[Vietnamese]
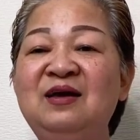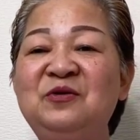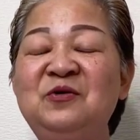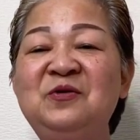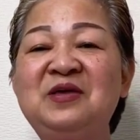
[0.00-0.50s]

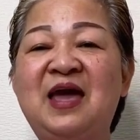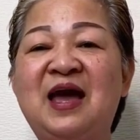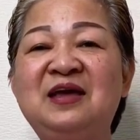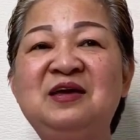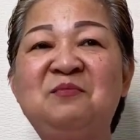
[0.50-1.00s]
Vui
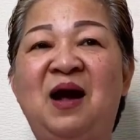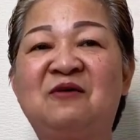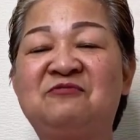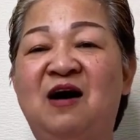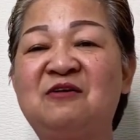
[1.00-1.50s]
vẻ với bằng
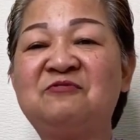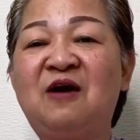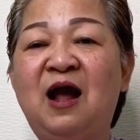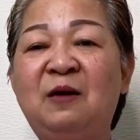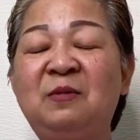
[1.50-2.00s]
Phật
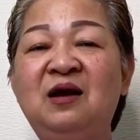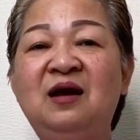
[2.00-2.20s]
Pháp